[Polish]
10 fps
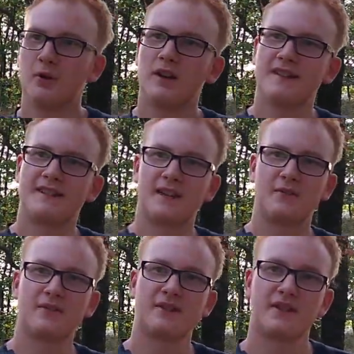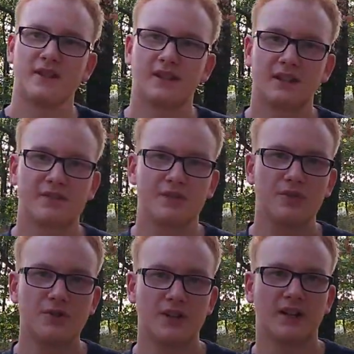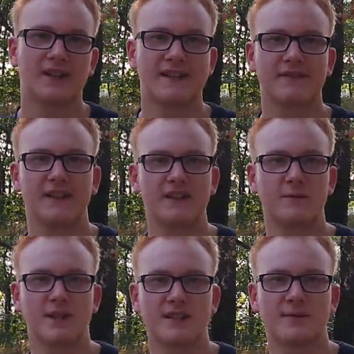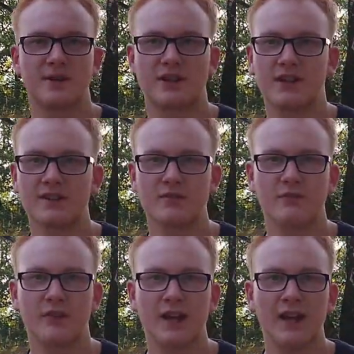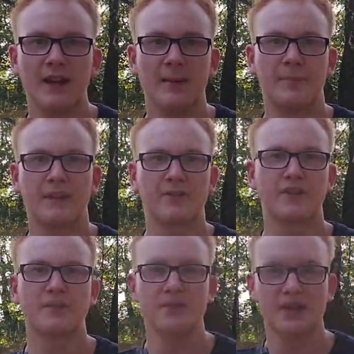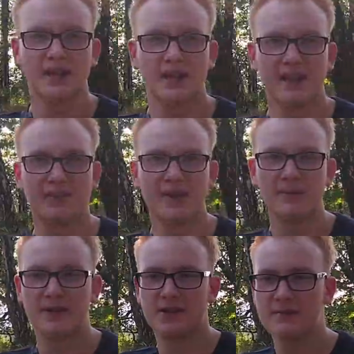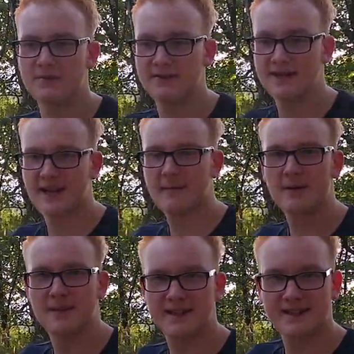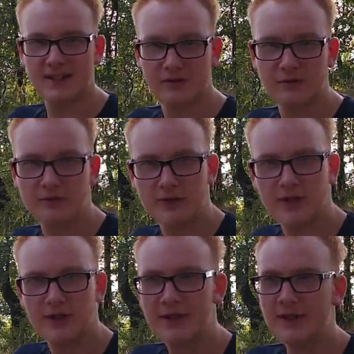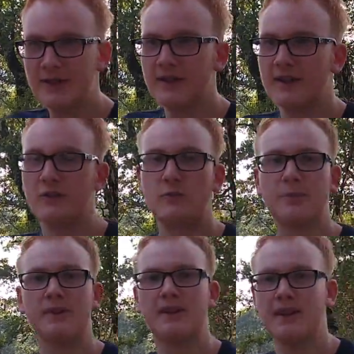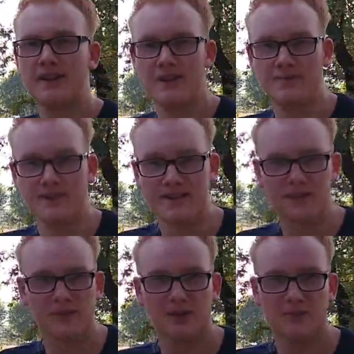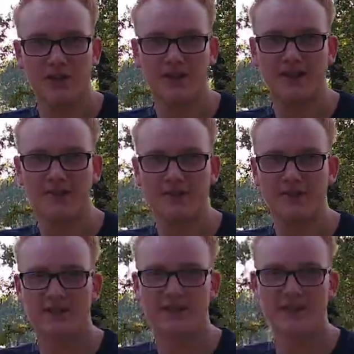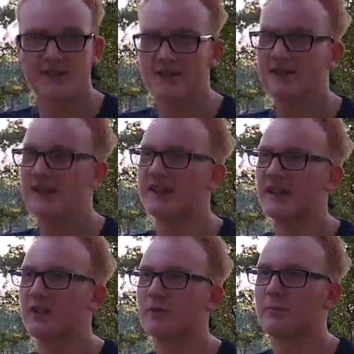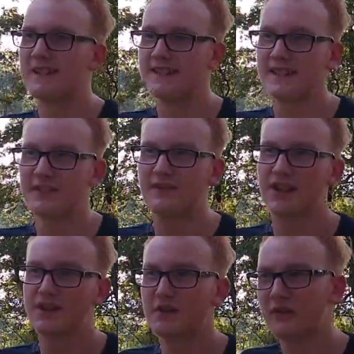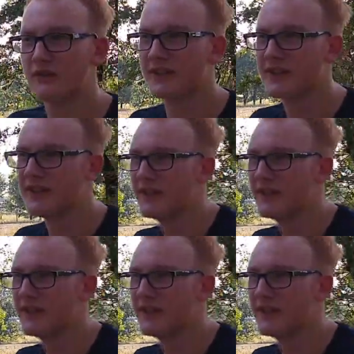pola znajdujące się na tych wzgórzach, nazywanych przez mieszkańców pierwszymi śladami i pierwszymi oznakami Beskidów, lub inaczej przez niektórych mieszkańców zwanych jako Beskid Wieżowy,